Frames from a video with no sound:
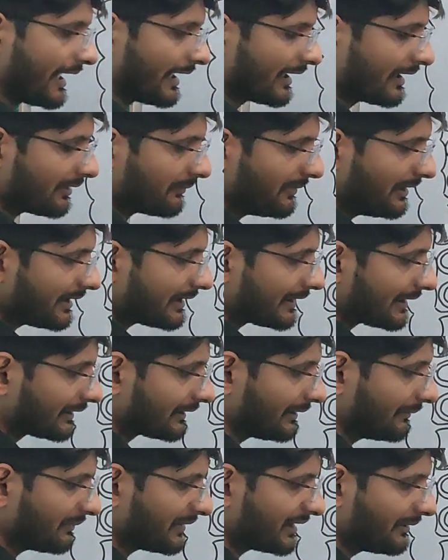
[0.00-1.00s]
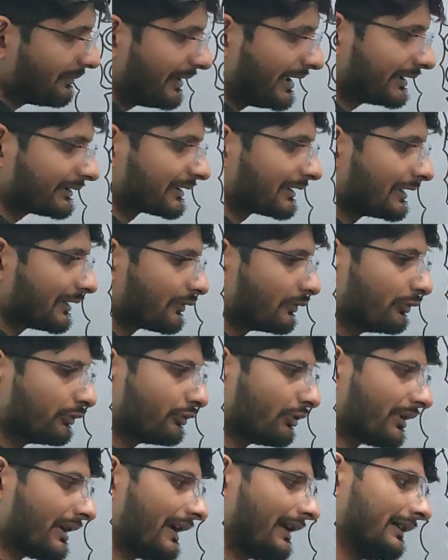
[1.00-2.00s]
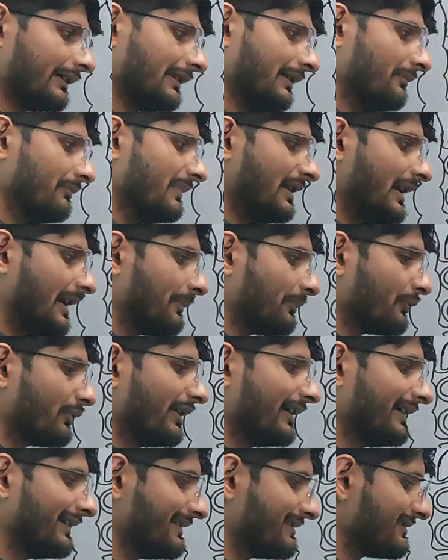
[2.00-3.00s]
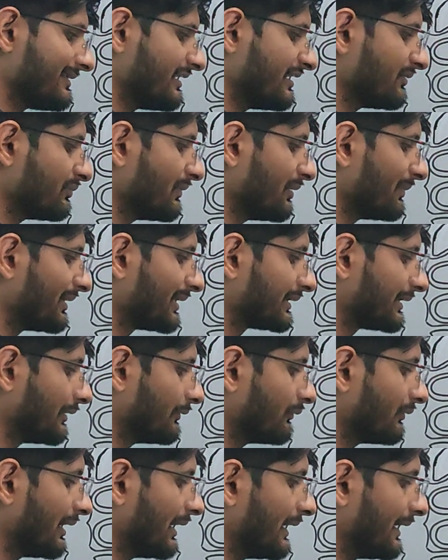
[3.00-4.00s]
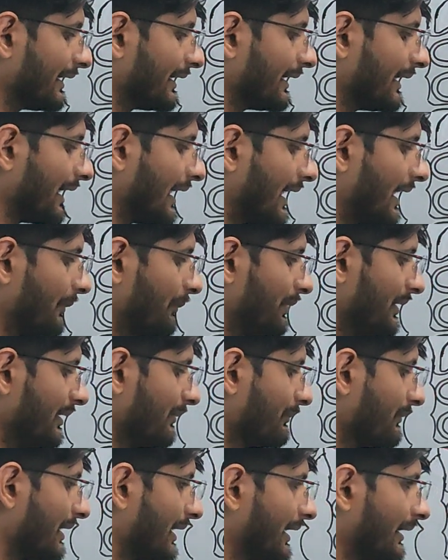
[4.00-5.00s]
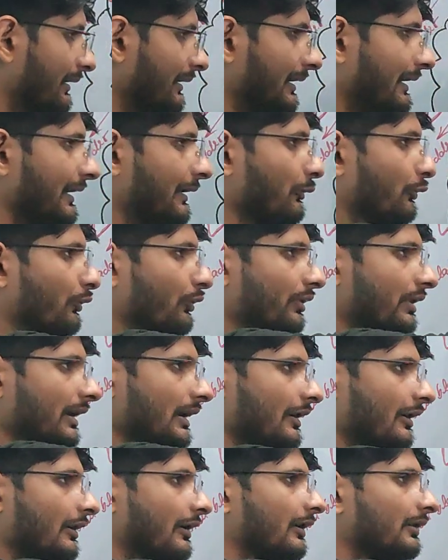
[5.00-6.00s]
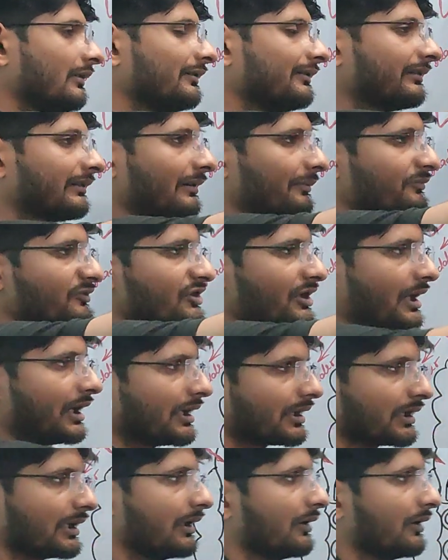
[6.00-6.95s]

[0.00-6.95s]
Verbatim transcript: अगर मैं रेक्टम की बात करूं तो रेक्टम में आपको एक डिजीज में बताऊंगा लेकिन अभी मैं ए ओरल ऑल समझा